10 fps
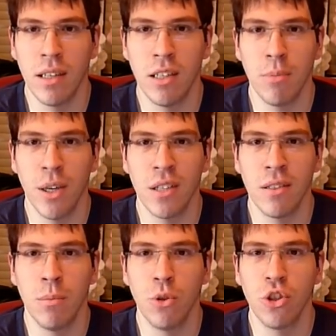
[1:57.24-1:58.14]
nein
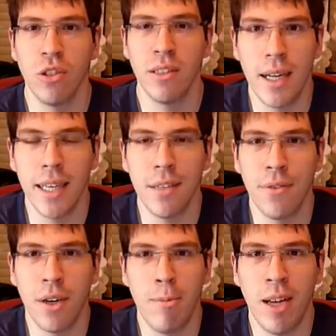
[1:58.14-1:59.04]
Spaß, Muscheln. Ein
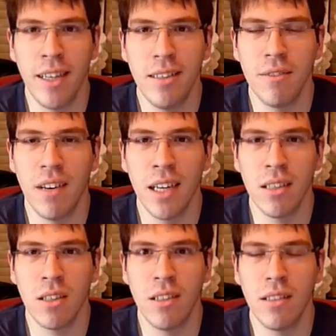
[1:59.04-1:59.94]

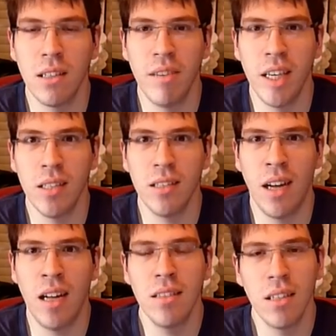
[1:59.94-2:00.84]
Formel-1-Wagen könnte wegen des
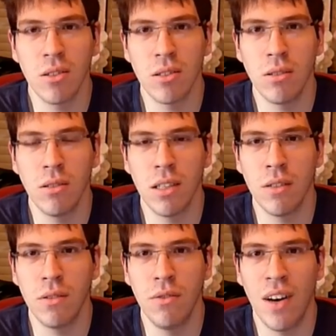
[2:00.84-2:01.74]
Ansaugsdrucks
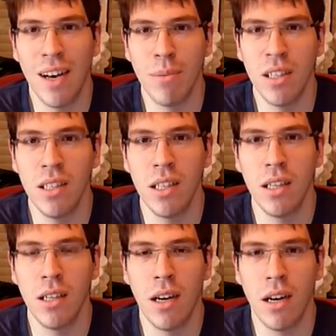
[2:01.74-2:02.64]
auf die Fahrbahn
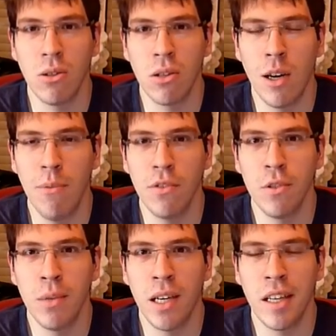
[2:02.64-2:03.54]
auch
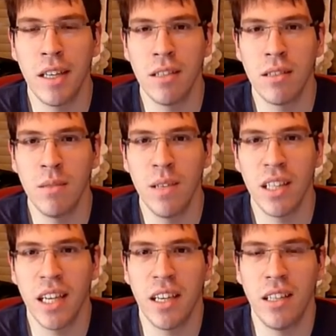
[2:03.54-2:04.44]
kopfüber an einer Zimmerdecke